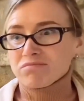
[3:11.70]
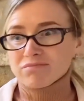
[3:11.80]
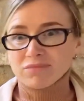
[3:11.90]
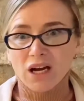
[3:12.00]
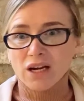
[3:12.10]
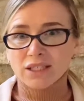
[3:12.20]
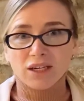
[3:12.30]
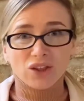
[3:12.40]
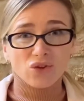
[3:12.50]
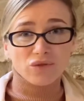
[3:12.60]
Они
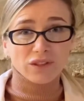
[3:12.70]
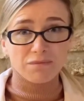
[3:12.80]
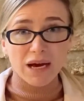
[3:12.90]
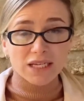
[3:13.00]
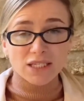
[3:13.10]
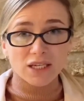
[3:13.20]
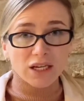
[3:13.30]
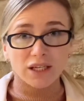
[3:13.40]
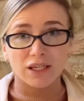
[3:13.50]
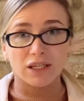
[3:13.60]
готовят мясо
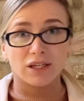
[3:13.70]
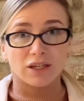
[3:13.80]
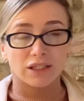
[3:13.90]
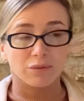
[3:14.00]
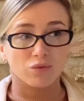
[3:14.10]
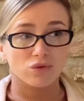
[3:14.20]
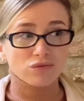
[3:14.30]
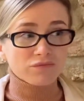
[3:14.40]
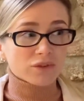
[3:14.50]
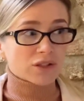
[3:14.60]
или рыбу.
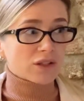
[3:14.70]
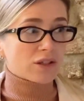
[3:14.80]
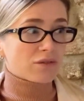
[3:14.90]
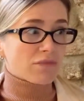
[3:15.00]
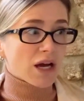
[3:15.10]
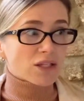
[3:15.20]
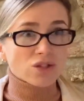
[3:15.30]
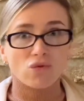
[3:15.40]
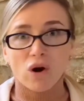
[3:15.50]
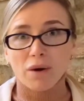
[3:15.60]
К
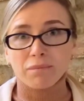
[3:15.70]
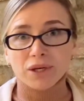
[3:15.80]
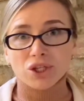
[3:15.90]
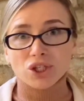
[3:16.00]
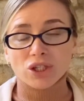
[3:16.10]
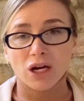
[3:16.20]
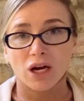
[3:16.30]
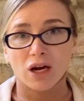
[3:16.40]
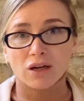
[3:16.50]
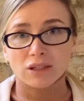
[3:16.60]
мясу
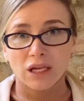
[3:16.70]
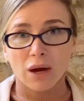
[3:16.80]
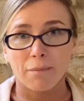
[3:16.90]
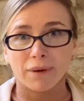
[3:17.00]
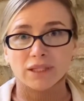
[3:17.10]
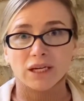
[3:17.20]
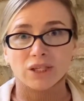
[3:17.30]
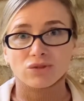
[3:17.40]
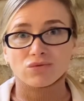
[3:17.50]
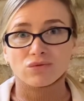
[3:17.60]
обычно
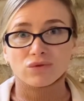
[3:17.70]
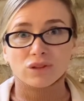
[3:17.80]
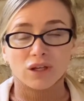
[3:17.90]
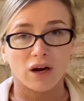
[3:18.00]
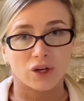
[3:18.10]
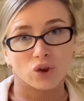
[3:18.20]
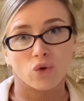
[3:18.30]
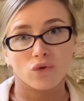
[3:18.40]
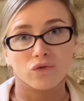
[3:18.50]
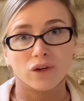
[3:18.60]
подают
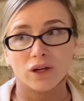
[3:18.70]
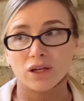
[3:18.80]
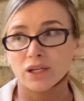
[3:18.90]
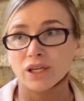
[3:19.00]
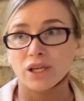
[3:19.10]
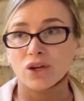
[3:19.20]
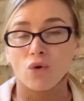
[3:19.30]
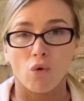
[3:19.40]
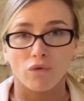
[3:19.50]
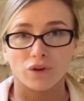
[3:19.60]
картофель и
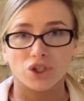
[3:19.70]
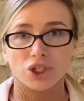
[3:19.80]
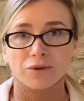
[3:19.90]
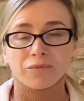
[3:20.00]
овощи.